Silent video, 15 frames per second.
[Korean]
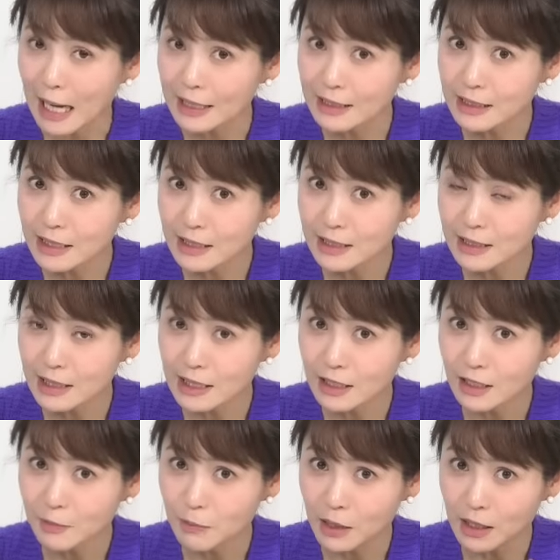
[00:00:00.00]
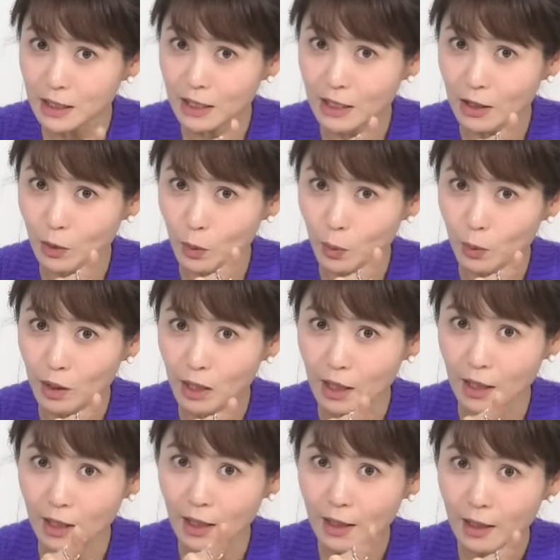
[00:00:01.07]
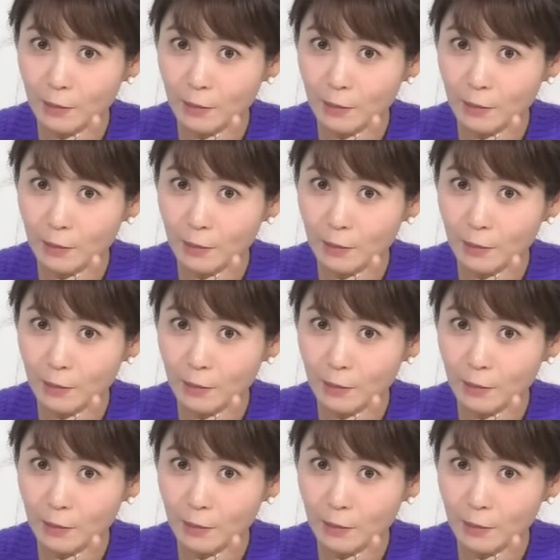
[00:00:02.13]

아티스트 이름이 이렇게